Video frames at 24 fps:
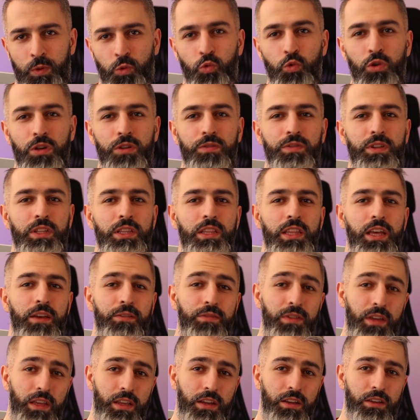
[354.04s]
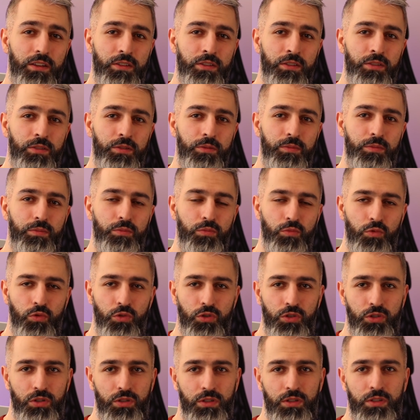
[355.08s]
уровень доверия
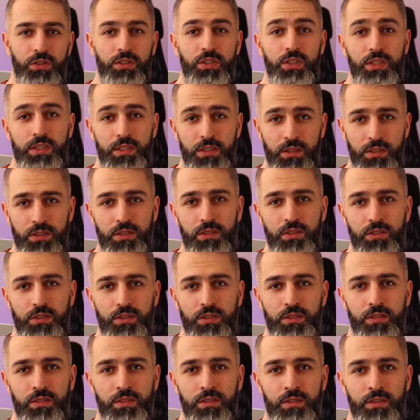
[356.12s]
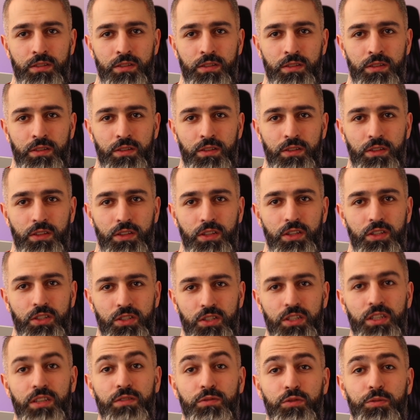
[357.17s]
можно снизить
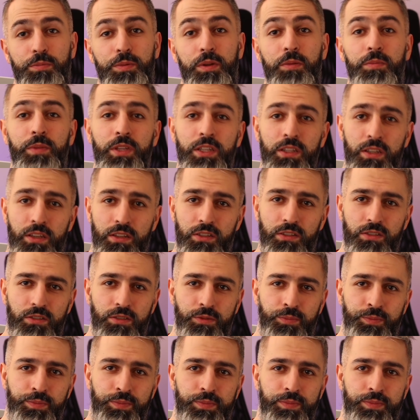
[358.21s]
из-за его применения.